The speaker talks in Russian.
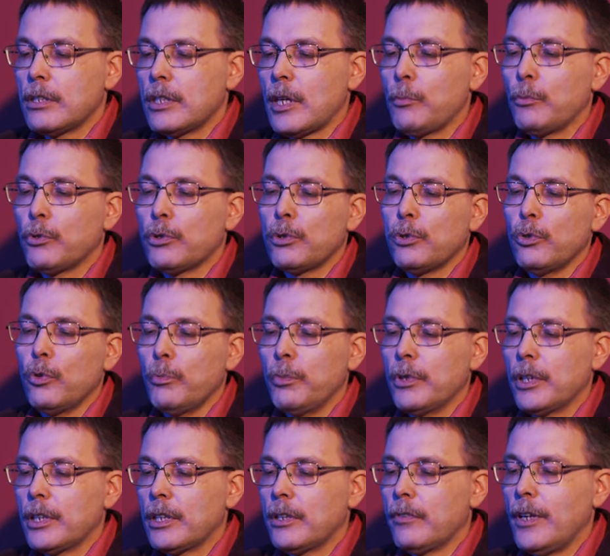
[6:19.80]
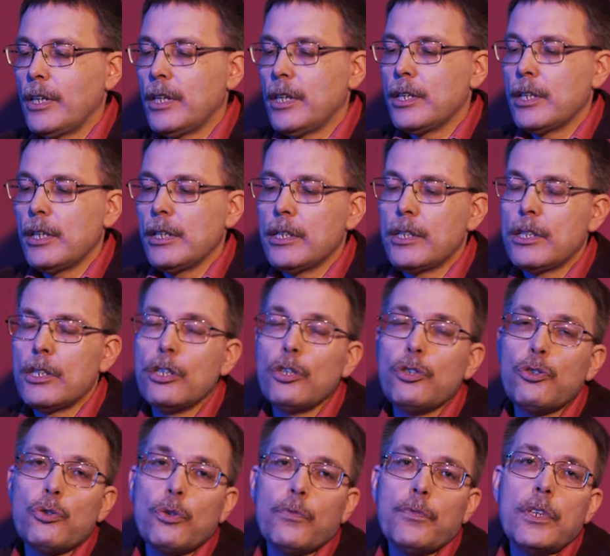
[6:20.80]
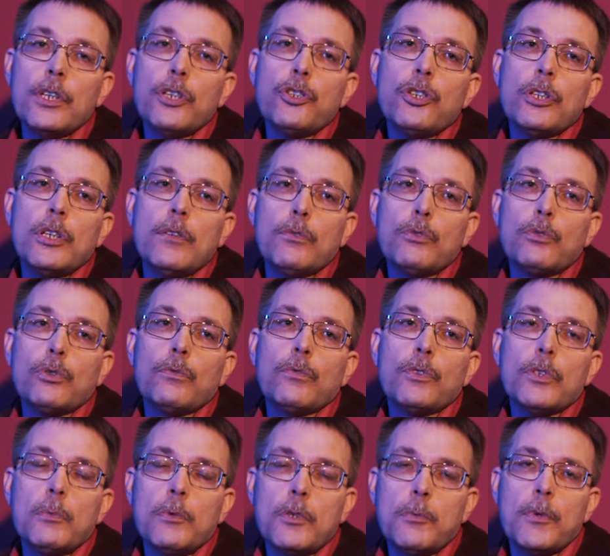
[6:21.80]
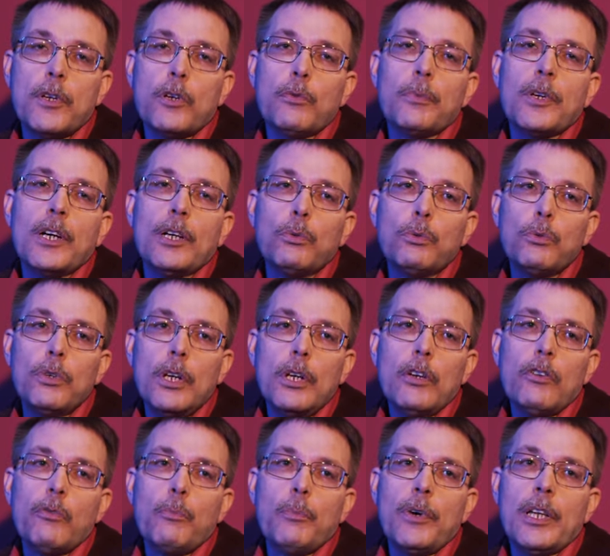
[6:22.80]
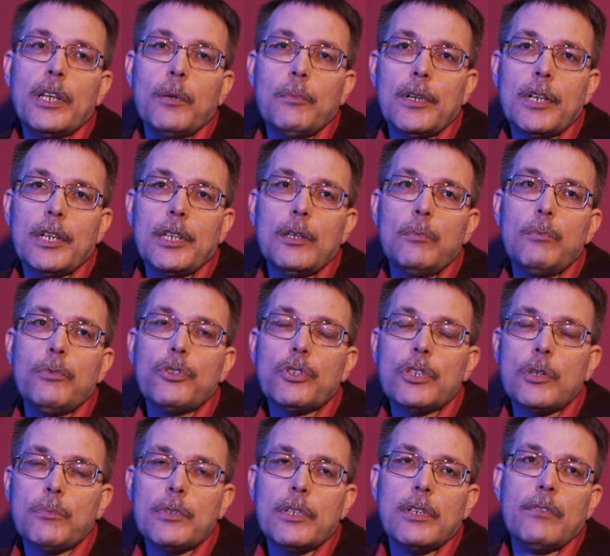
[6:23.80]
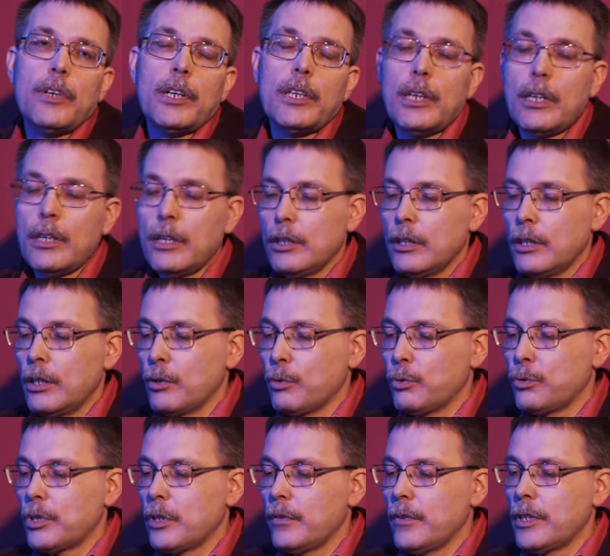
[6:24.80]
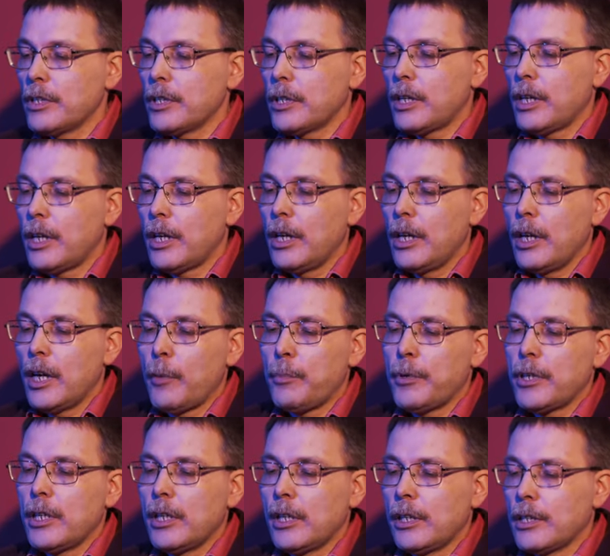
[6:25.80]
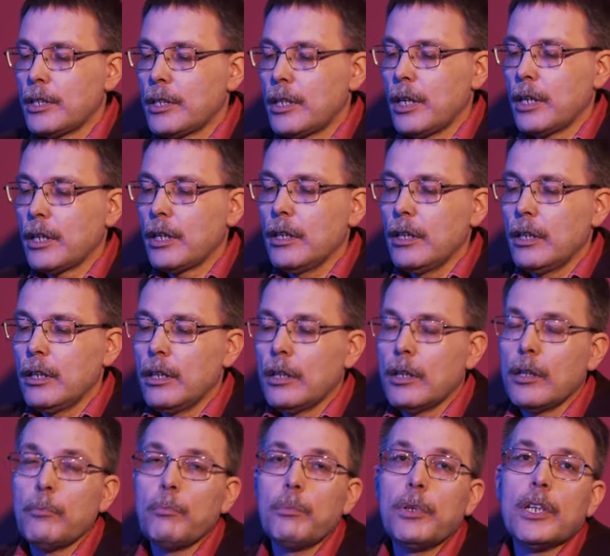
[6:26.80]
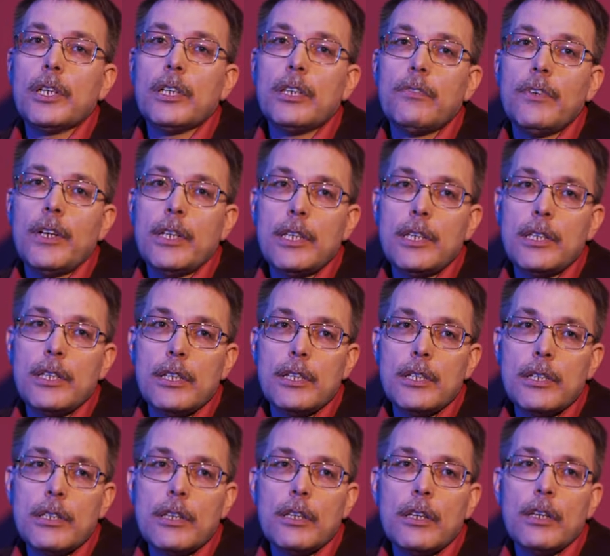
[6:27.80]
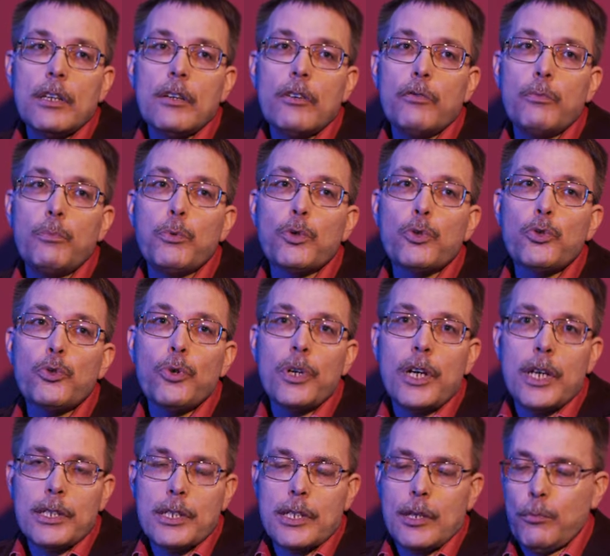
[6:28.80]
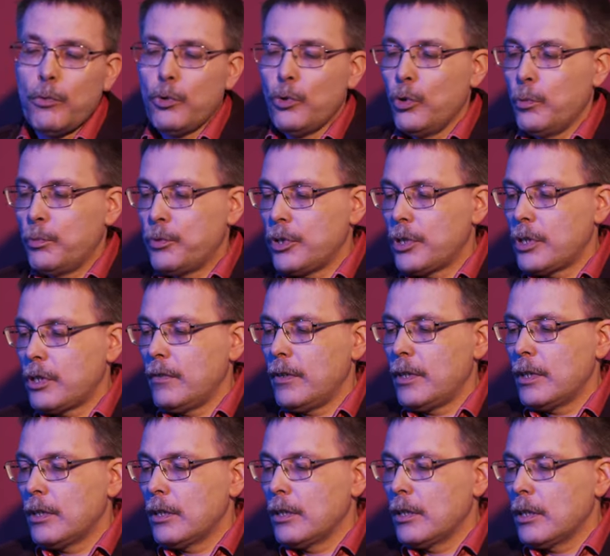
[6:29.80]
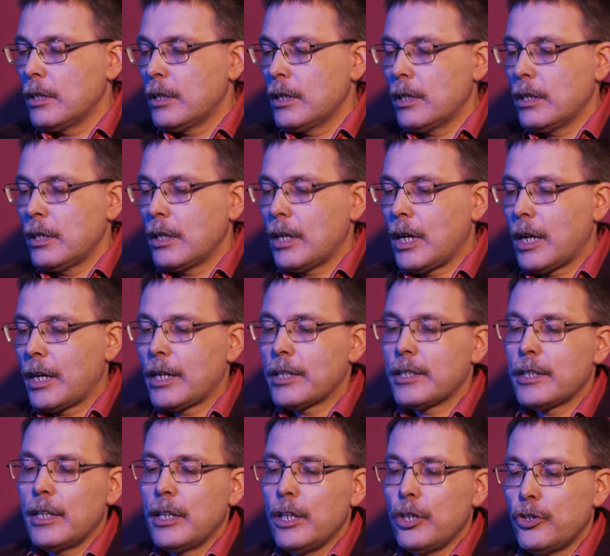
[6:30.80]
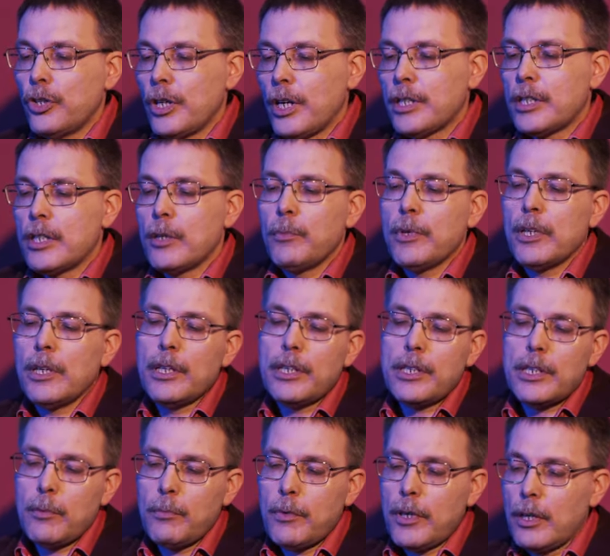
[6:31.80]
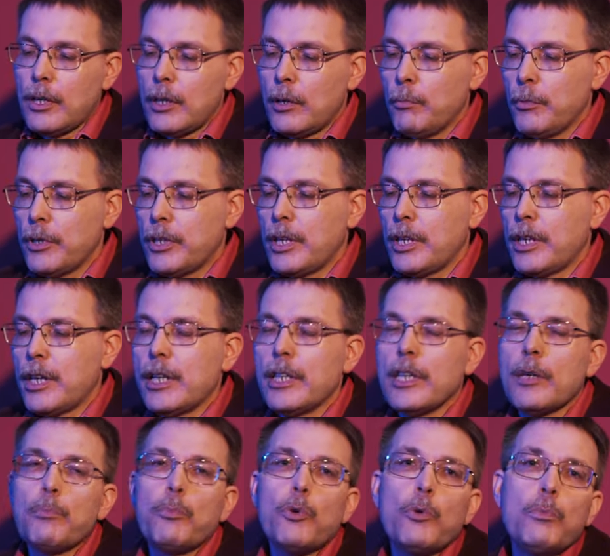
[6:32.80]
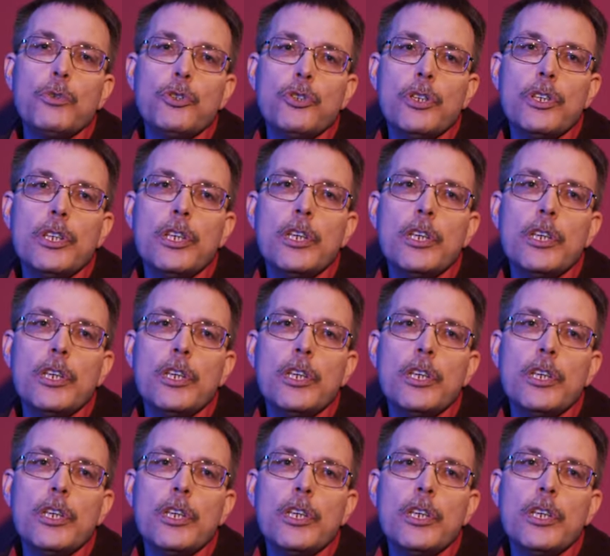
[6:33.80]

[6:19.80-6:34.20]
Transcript: само слово благотворительность еще в 1981 году в Малом академическом словаре русского языка определялось так. Благотворительность в буржуазном обществе – оказание частными лицами материальной помощи